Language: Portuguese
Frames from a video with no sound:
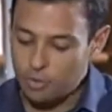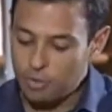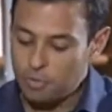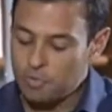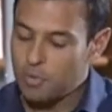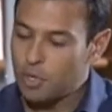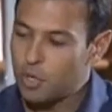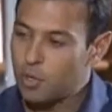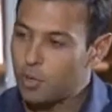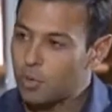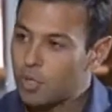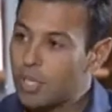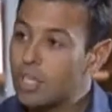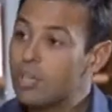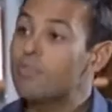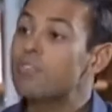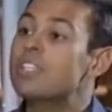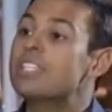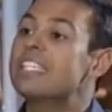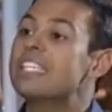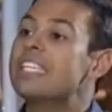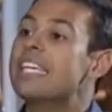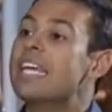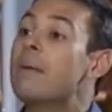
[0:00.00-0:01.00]
O que, que
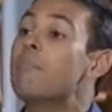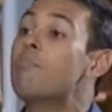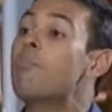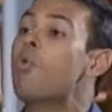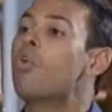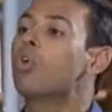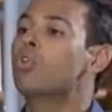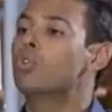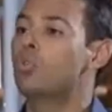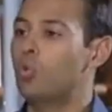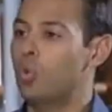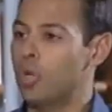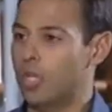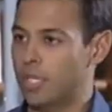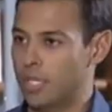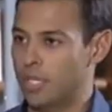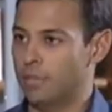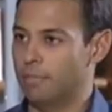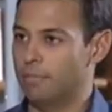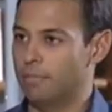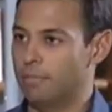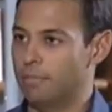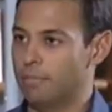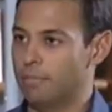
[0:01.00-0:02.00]
você abordou aqui?